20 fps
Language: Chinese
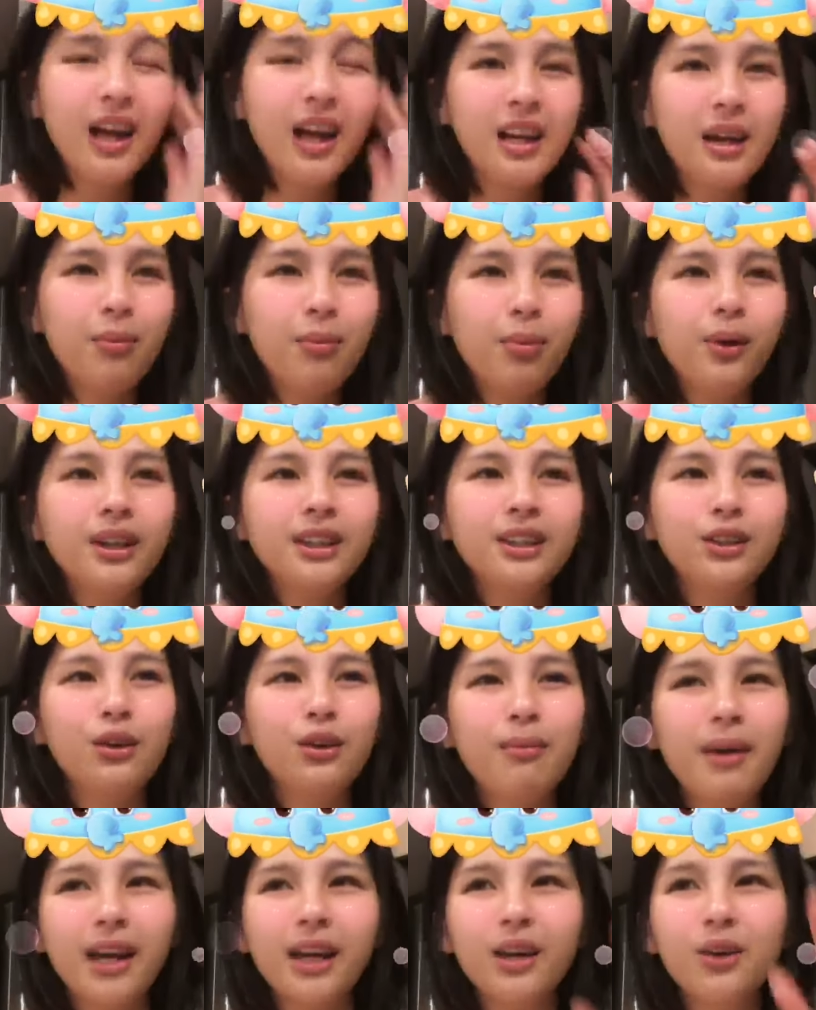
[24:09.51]
也不会说
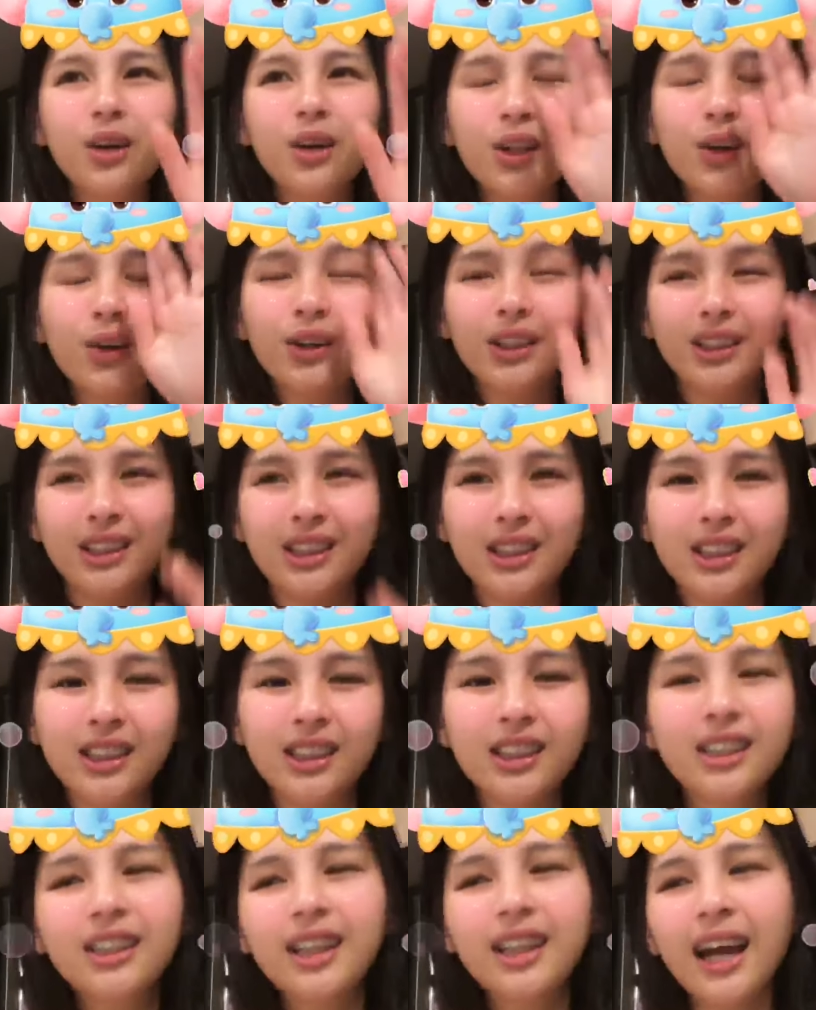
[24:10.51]
每个月都一
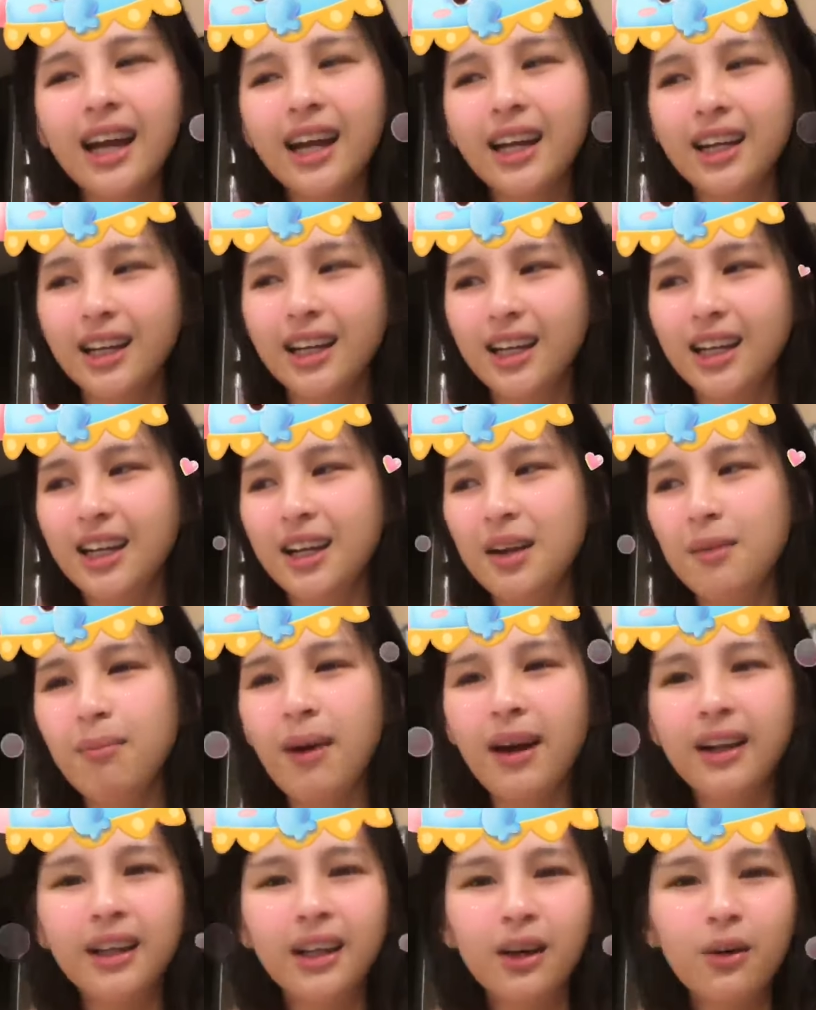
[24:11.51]
次，是大概
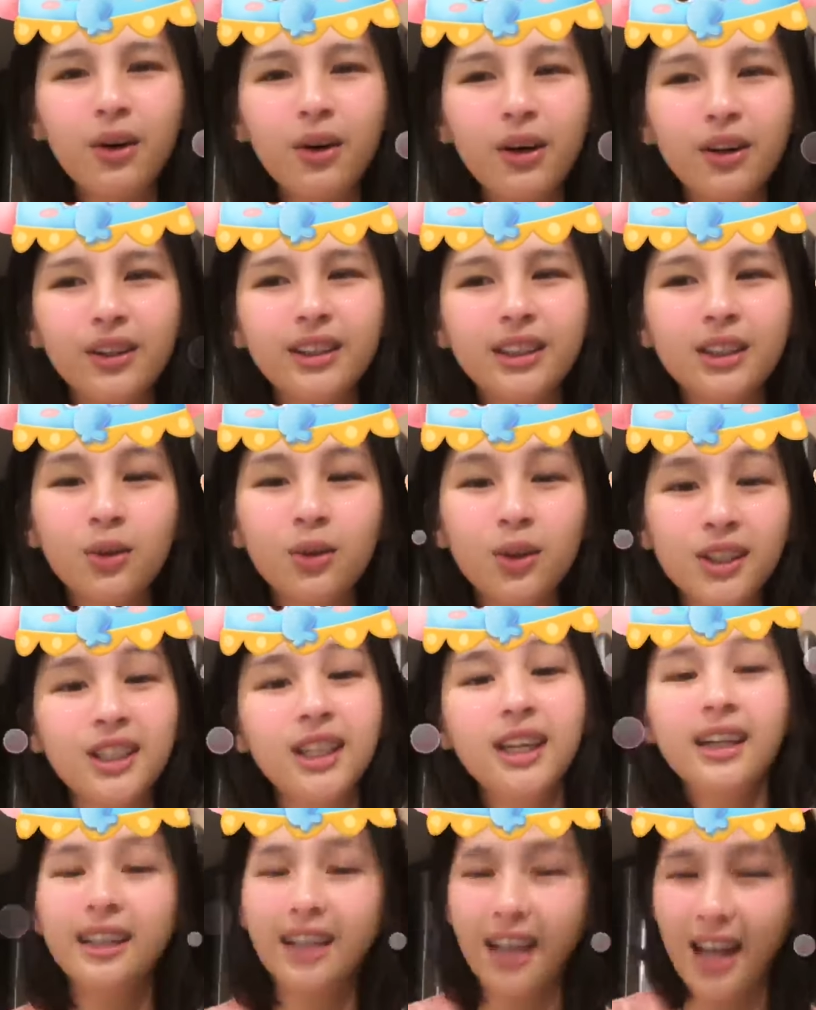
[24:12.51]
半年会有一次，或是
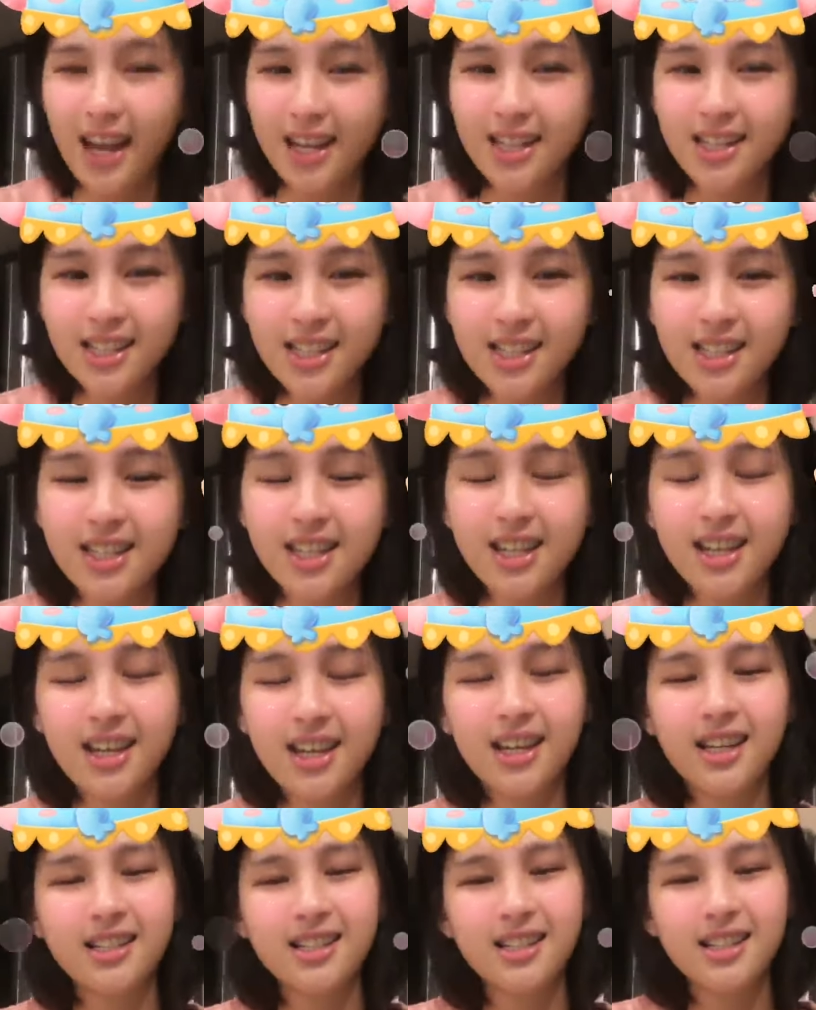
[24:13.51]
一年一次，
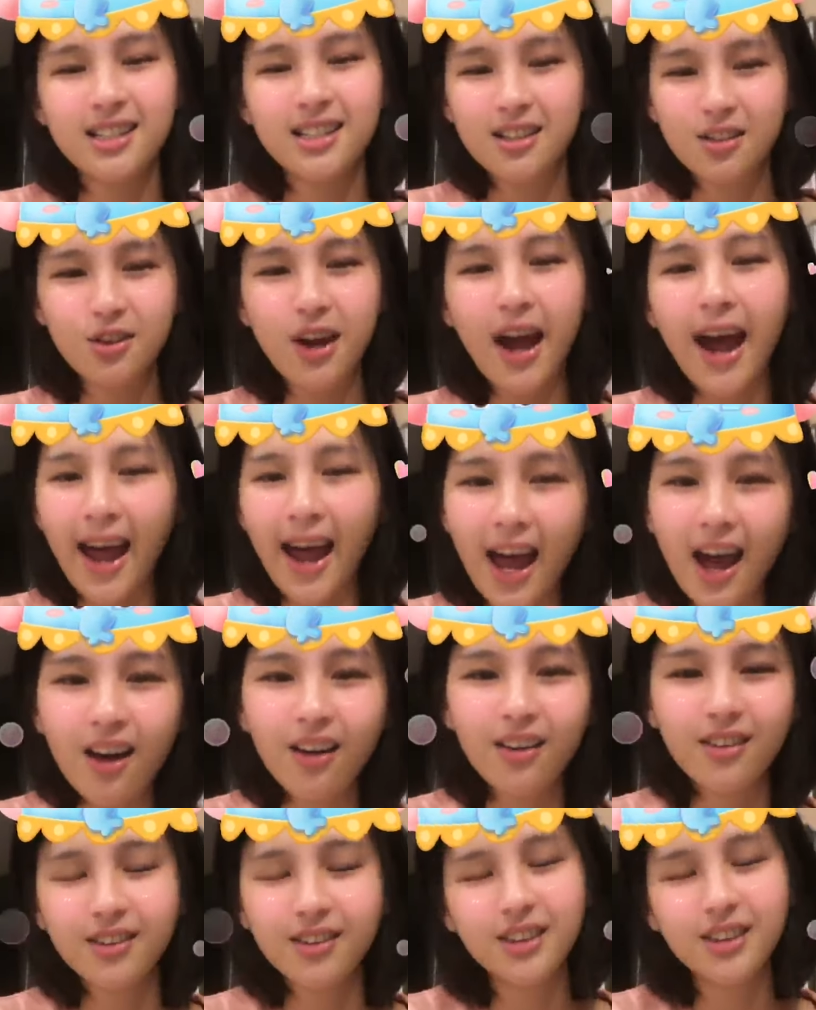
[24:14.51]
就还好，
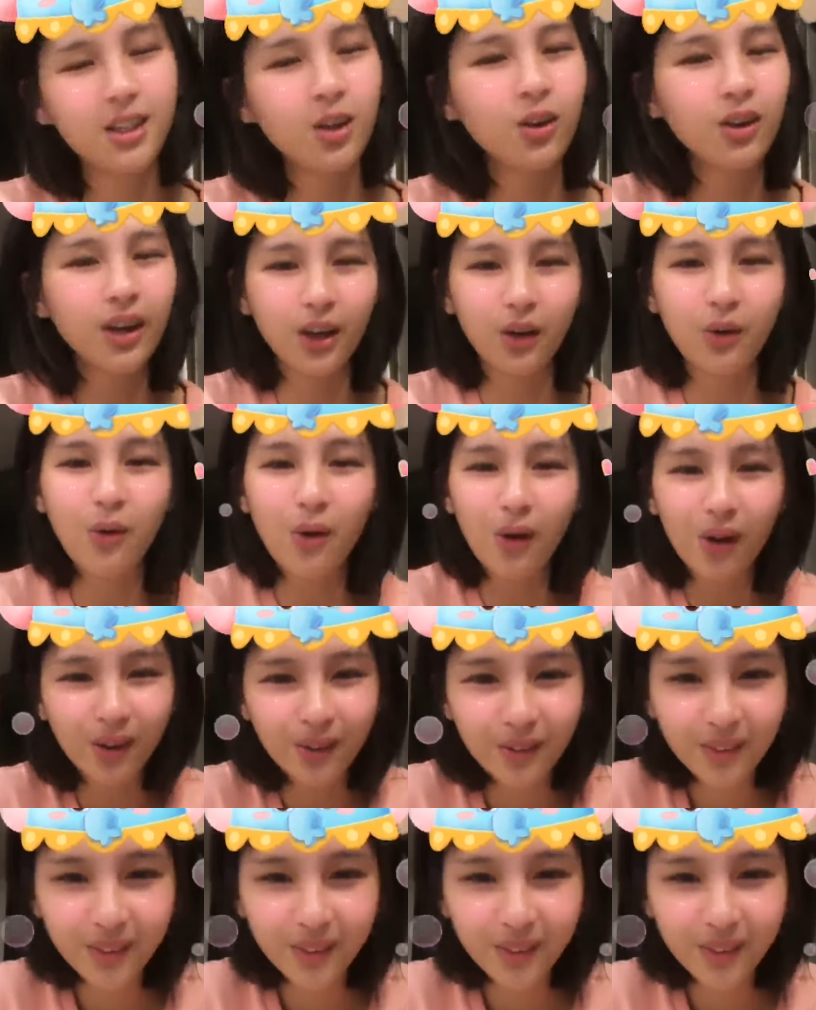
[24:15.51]
是都给过。